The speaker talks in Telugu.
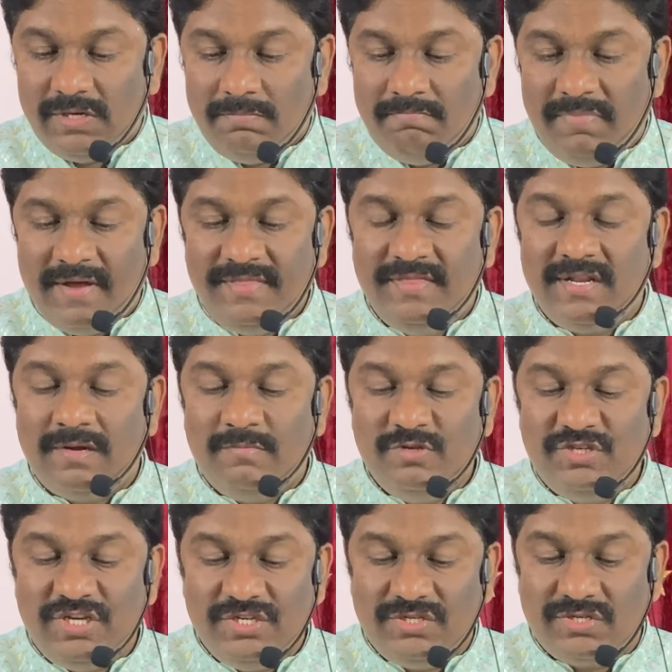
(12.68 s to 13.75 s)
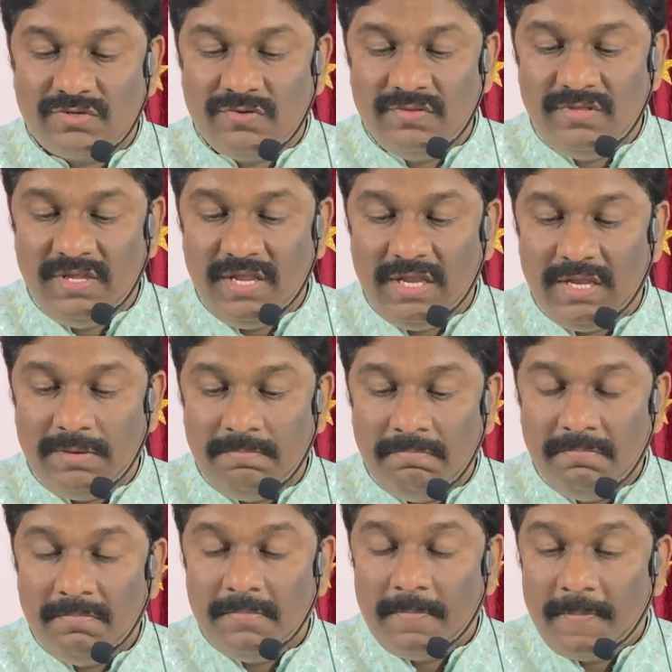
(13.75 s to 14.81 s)
భద్రము చేసుకుంది
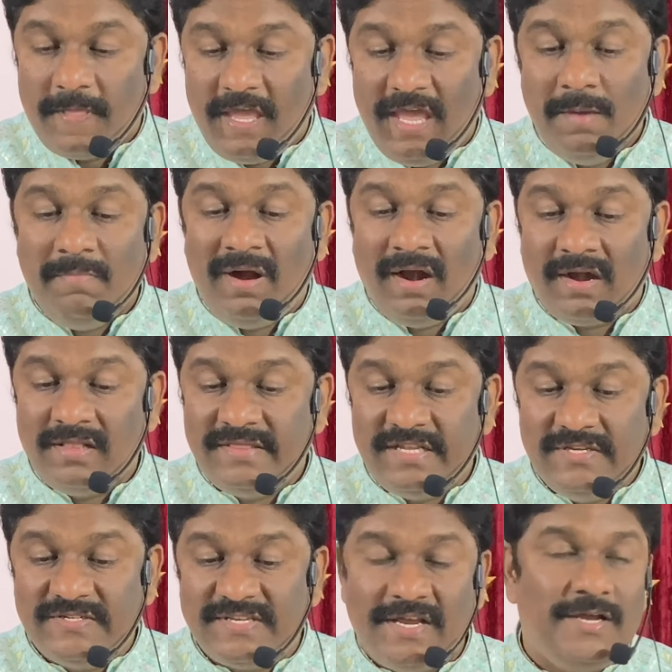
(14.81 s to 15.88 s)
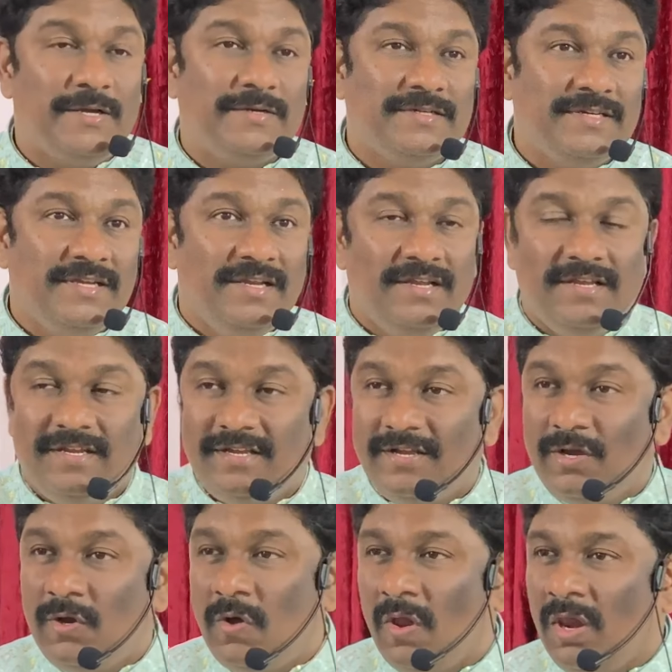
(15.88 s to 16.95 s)
ఏ మాటలు తెలుసా
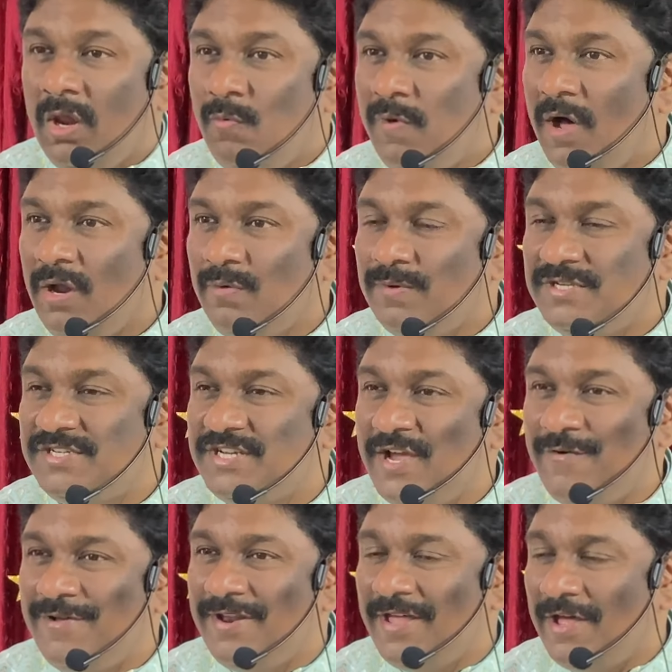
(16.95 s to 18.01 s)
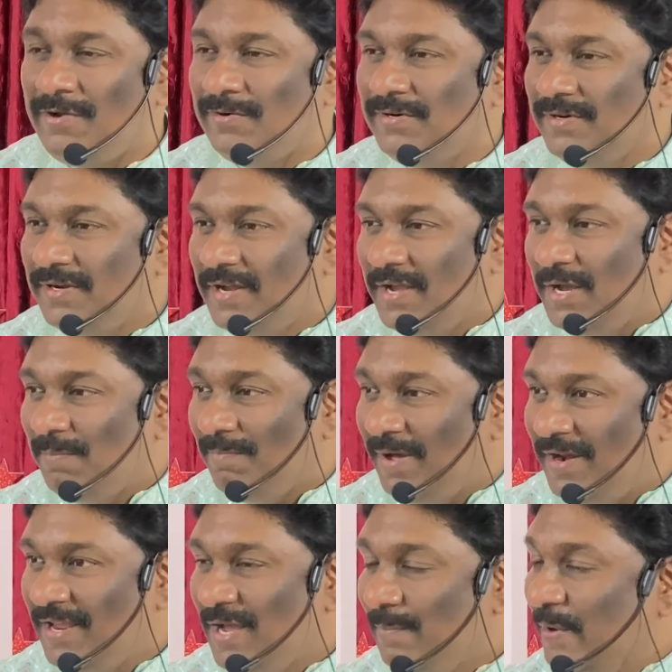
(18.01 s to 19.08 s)
గొల్లవారు వచ్చి ఏమన్నారు
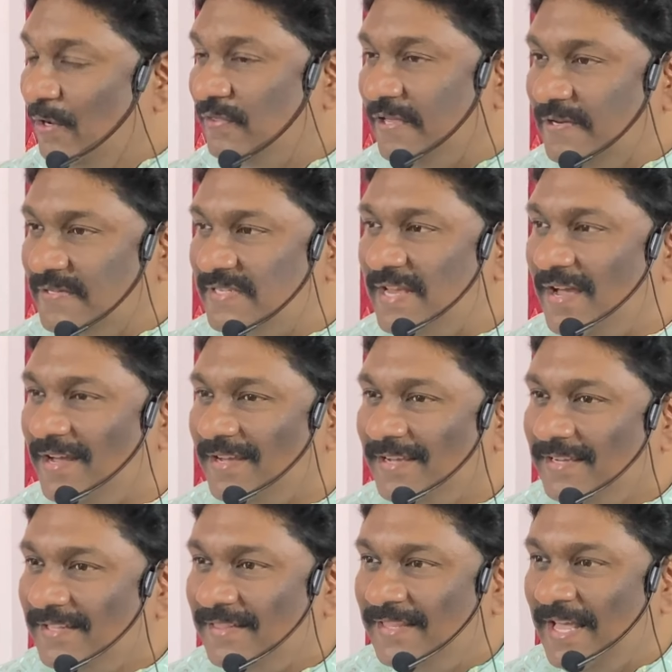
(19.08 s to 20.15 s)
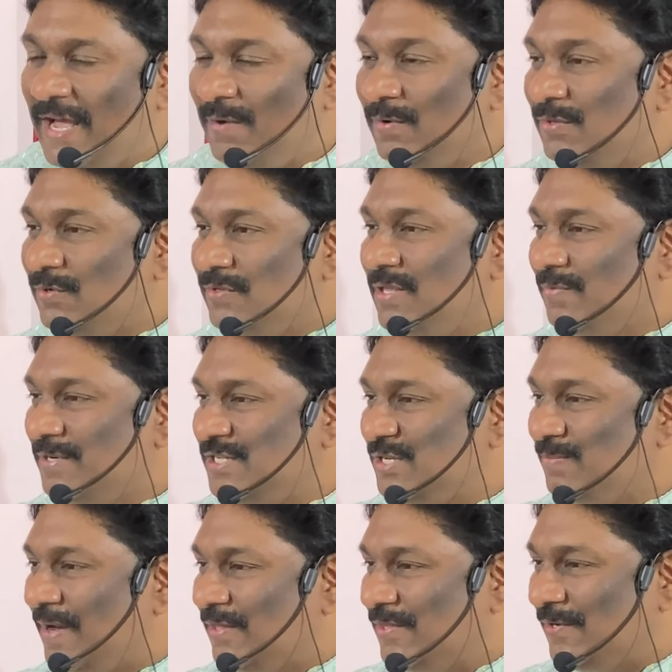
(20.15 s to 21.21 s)
మరియా మీకు తెలుసా దేవదూత
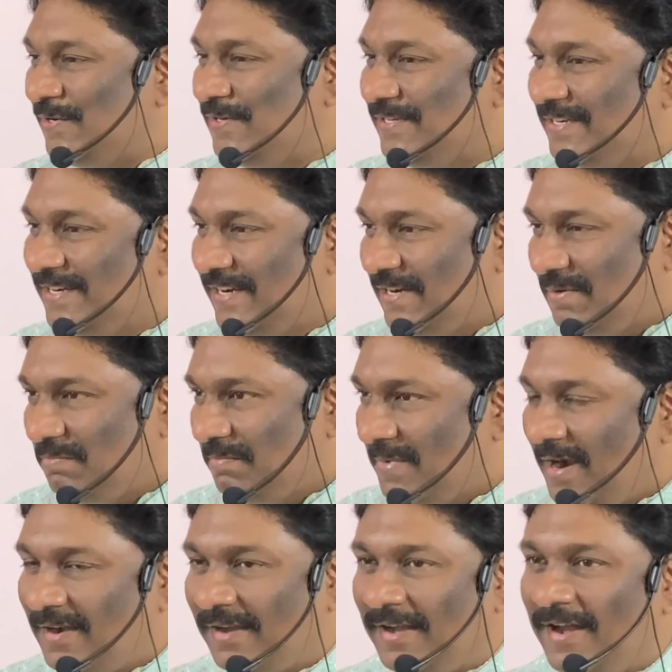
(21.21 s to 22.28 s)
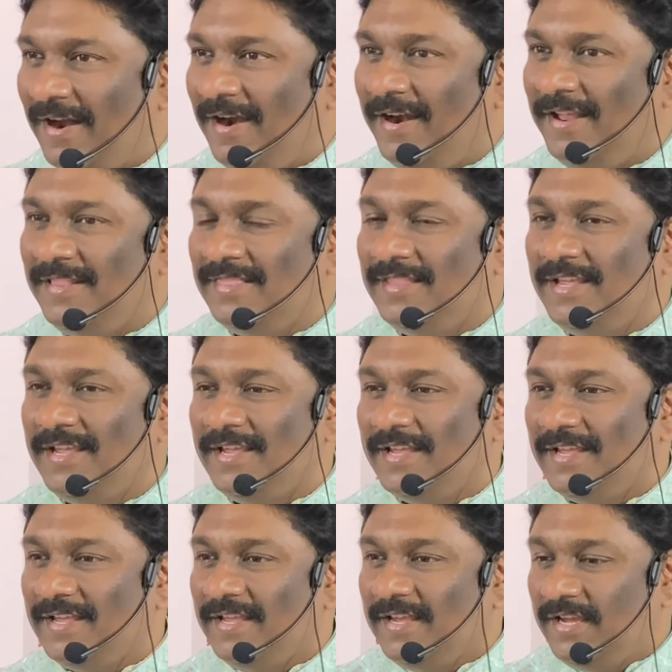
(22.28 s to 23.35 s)
వచ్చి మాతో మాట్లాడింది
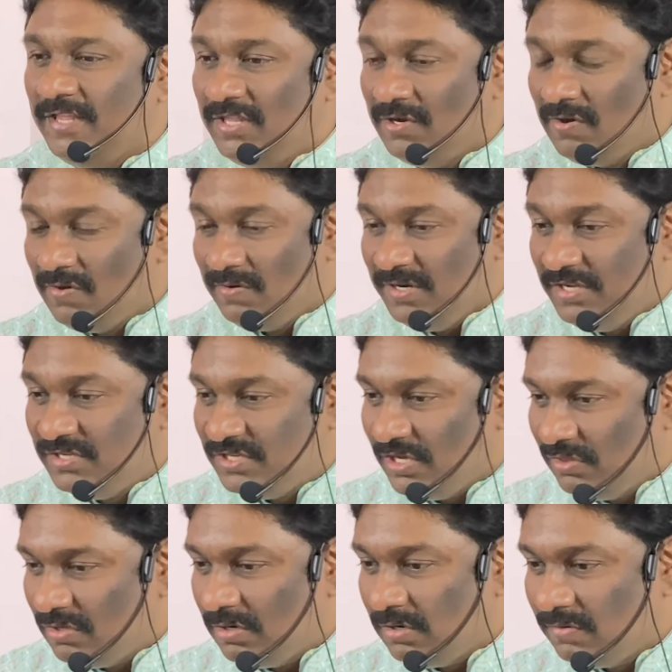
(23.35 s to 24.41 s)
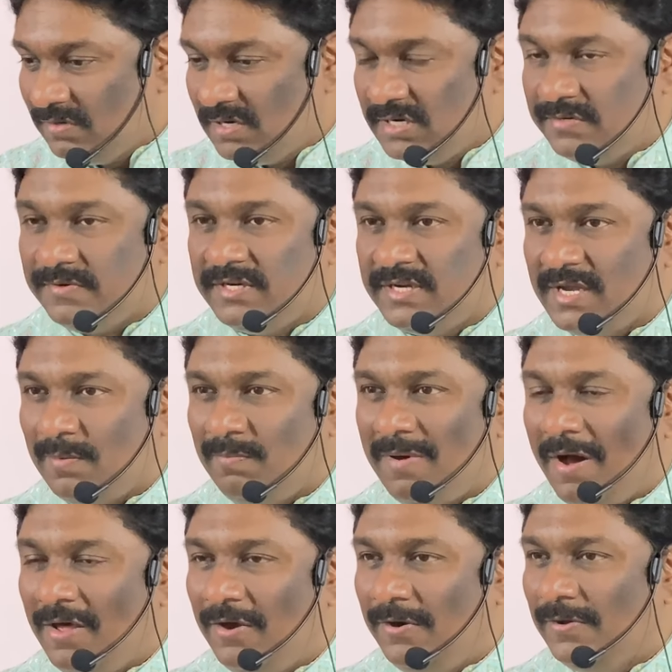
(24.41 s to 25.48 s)
ఇదిగో నీ చేతుల్లో ఉన్నటువంటి ఆ
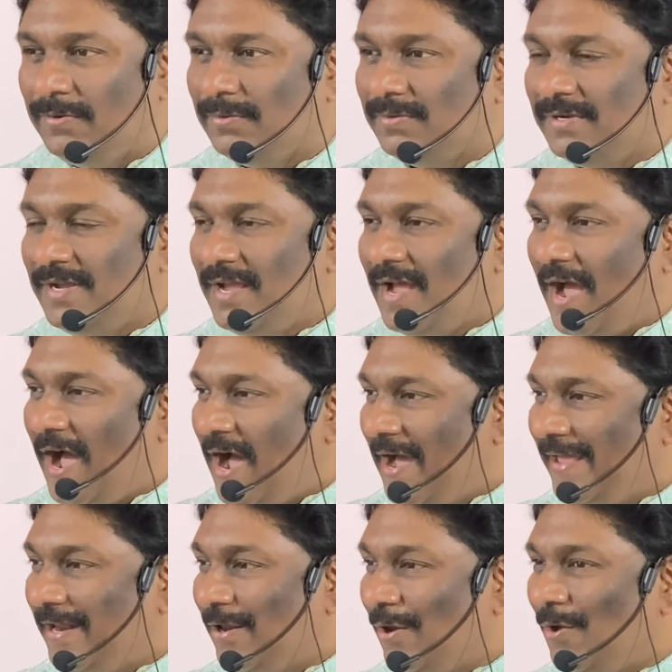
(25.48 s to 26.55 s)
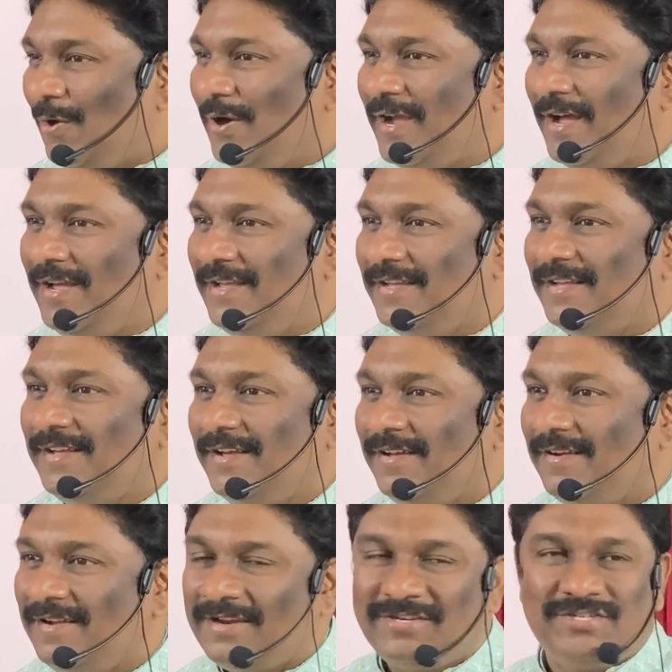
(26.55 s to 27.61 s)
బాలుడు ఆయన లోక
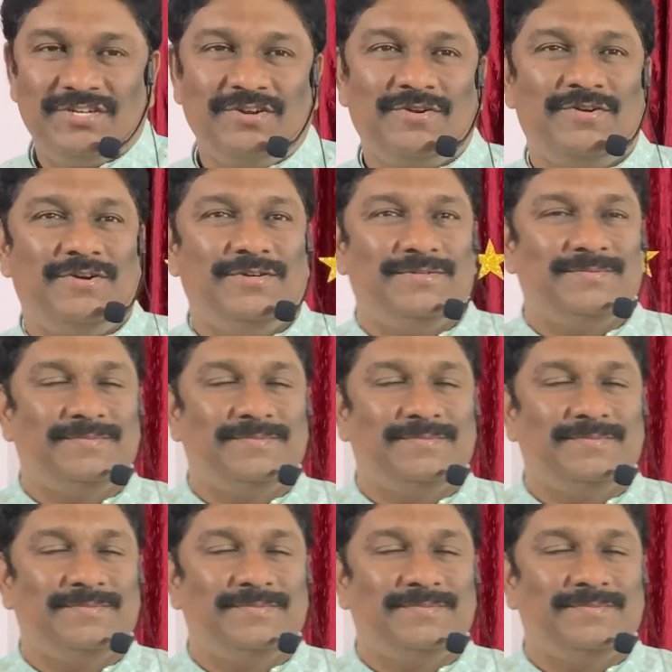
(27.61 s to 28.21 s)
రక్షకుడు